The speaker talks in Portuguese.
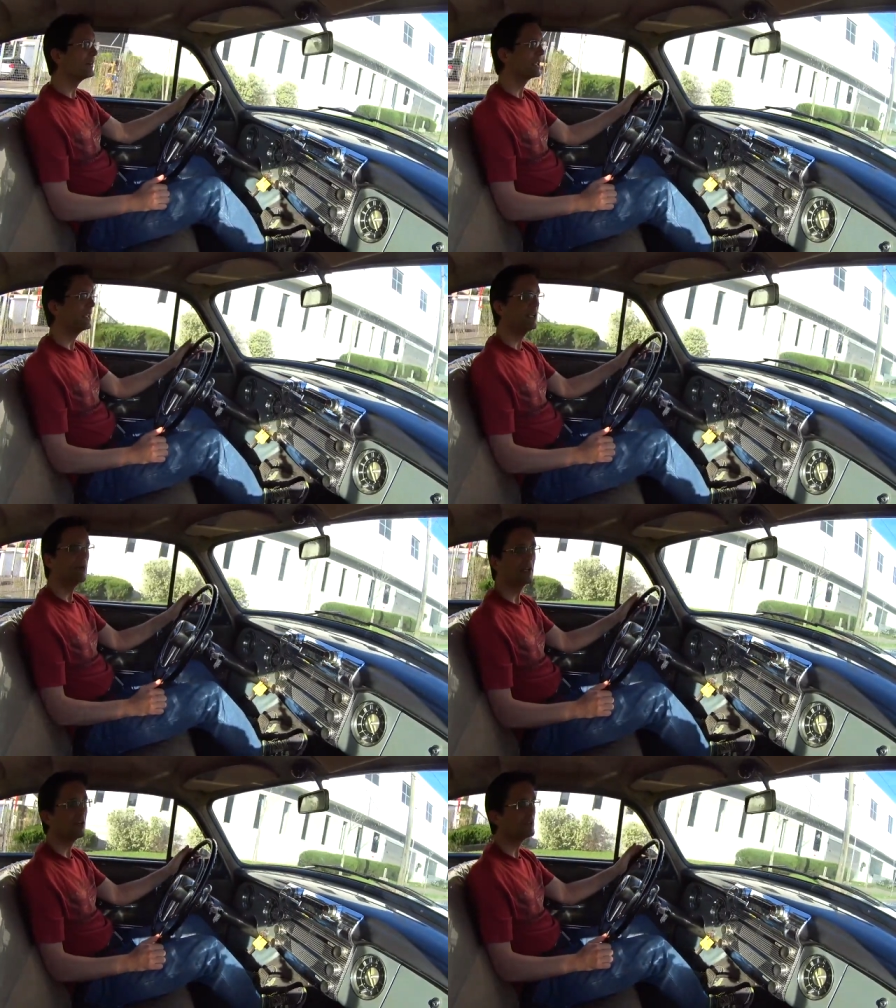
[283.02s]
aqui ele é
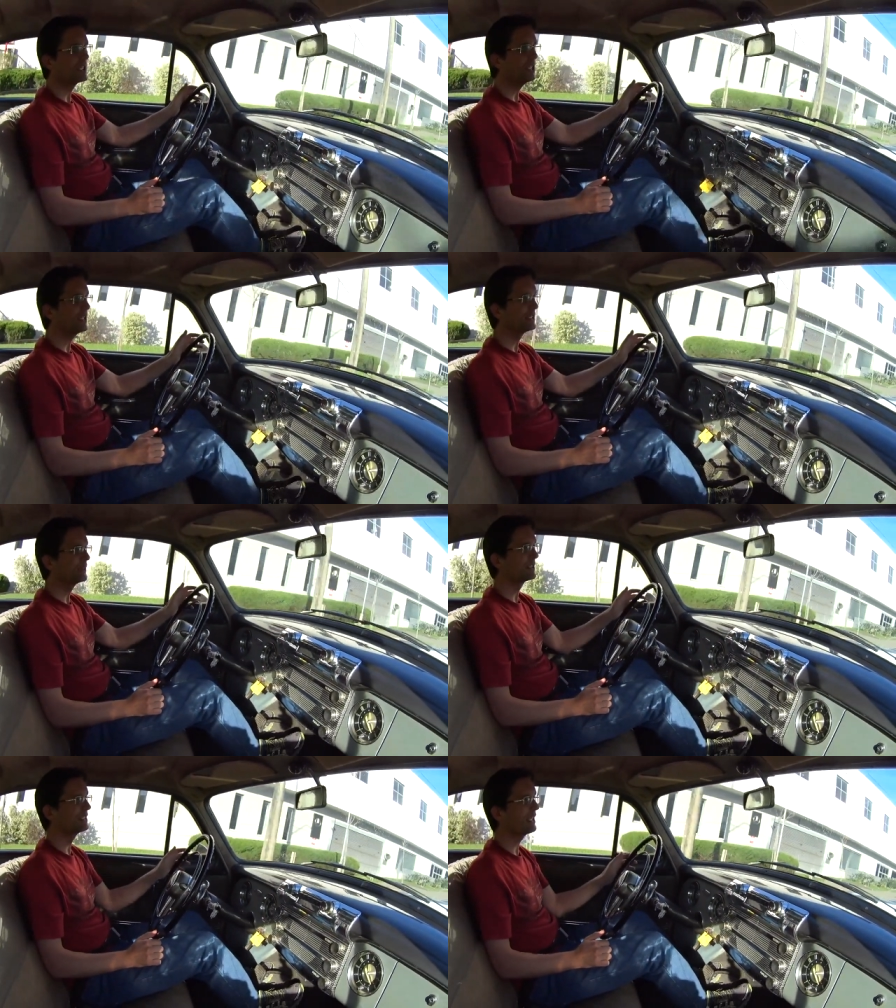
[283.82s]
um carro que, se
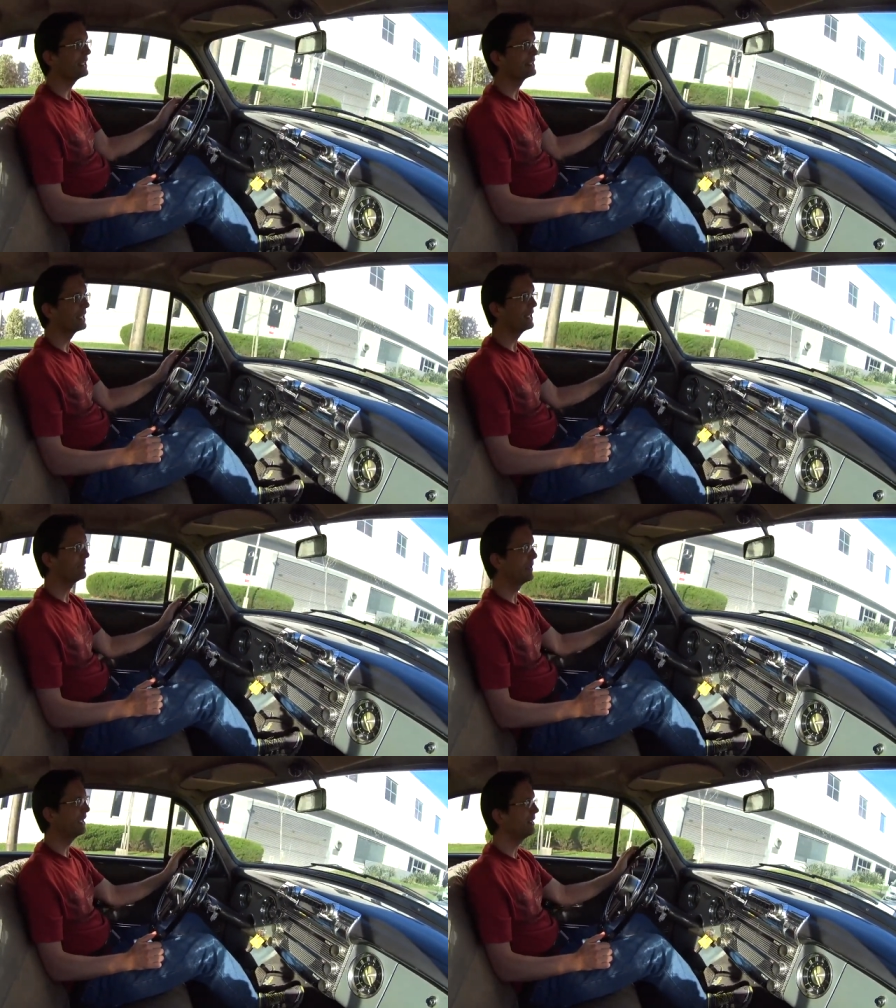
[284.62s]
vocês
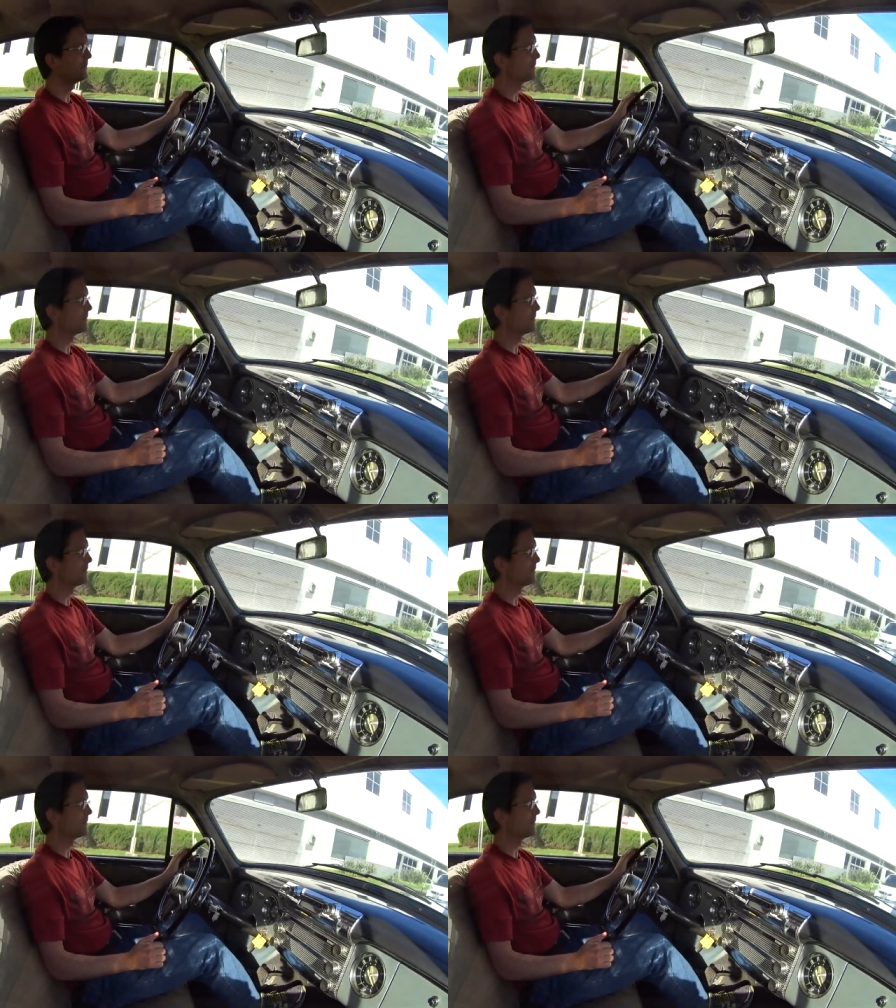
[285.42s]
analisarem bem,